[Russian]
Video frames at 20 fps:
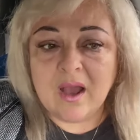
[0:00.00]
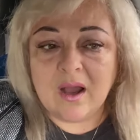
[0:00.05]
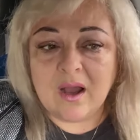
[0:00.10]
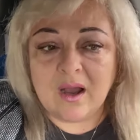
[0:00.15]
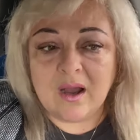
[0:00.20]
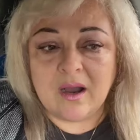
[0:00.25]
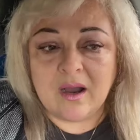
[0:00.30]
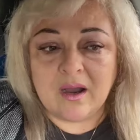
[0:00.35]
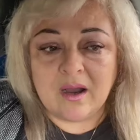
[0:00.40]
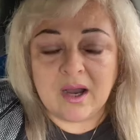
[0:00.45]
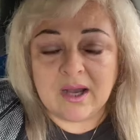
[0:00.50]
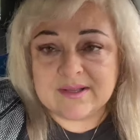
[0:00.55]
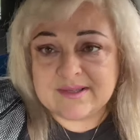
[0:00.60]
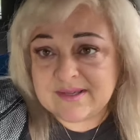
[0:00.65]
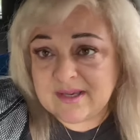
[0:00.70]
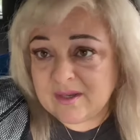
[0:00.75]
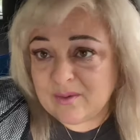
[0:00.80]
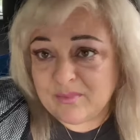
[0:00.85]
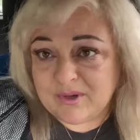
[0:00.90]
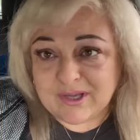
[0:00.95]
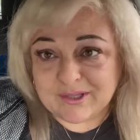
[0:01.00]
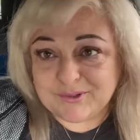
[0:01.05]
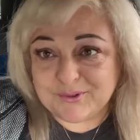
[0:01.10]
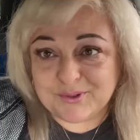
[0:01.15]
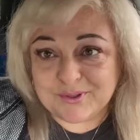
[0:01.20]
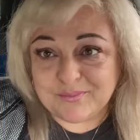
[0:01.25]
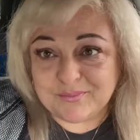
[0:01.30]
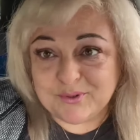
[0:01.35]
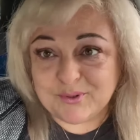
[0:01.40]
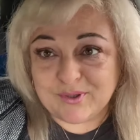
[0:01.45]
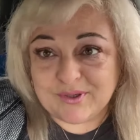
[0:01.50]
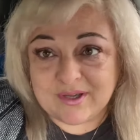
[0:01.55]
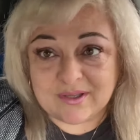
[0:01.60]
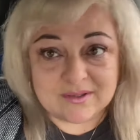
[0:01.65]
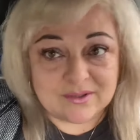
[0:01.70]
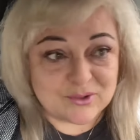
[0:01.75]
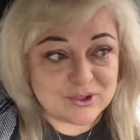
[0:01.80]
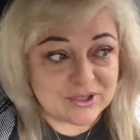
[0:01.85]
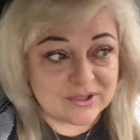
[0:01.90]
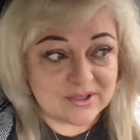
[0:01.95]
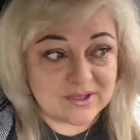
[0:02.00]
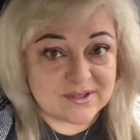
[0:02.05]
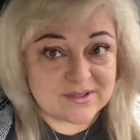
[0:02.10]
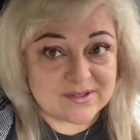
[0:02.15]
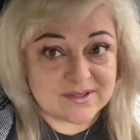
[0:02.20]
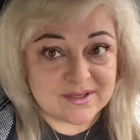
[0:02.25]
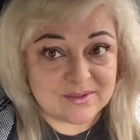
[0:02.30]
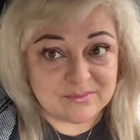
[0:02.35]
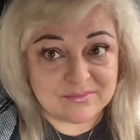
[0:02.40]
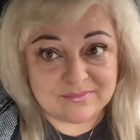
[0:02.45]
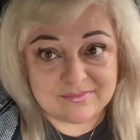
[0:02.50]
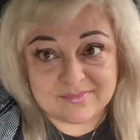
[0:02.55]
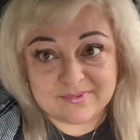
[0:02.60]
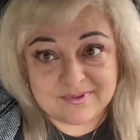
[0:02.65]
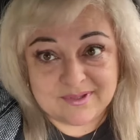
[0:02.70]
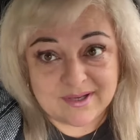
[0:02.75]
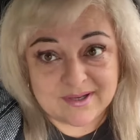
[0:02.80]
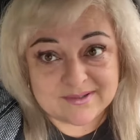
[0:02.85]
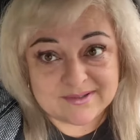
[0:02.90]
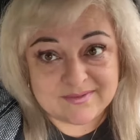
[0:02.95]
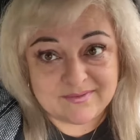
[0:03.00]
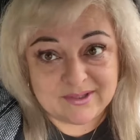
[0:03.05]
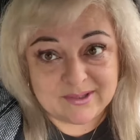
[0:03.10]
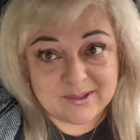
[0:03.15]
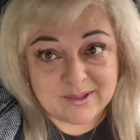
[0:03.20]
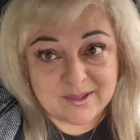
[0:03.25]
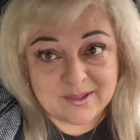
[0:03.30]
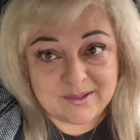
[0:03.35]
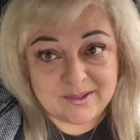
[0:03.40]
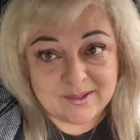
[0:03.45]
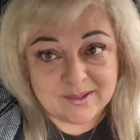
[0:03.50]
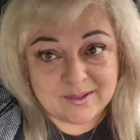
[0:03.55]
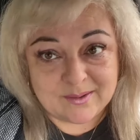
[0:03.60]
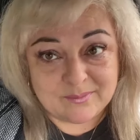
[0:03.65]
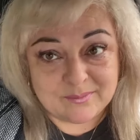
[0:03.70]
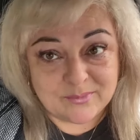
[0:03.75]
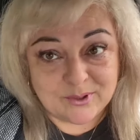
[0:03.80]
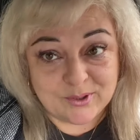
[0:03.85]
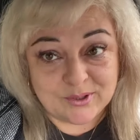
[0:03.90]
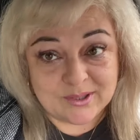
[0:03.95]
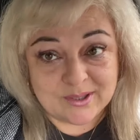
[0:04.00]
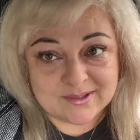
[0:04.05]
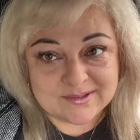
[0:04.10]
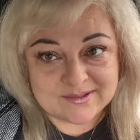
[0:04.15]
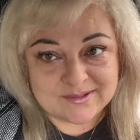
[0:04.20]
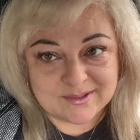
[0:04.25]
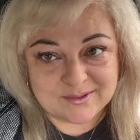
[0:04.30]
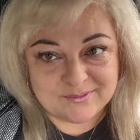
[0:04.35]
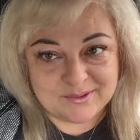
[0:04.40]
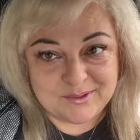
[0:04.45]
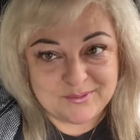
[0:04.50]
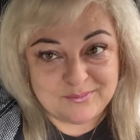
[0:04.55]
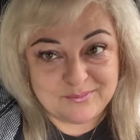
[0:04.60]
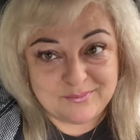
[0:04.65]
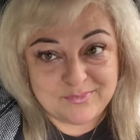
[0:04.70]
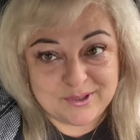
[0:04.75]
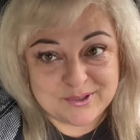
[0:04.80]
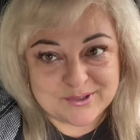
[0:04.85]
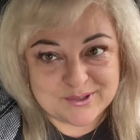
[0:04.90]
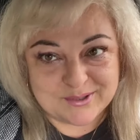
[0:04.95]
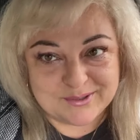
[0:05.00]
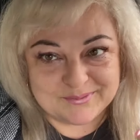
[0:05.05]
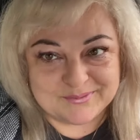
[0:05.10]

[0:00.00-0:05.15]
А, а тем, которым только нужен энзим, до свидания, мой ласковый Миша.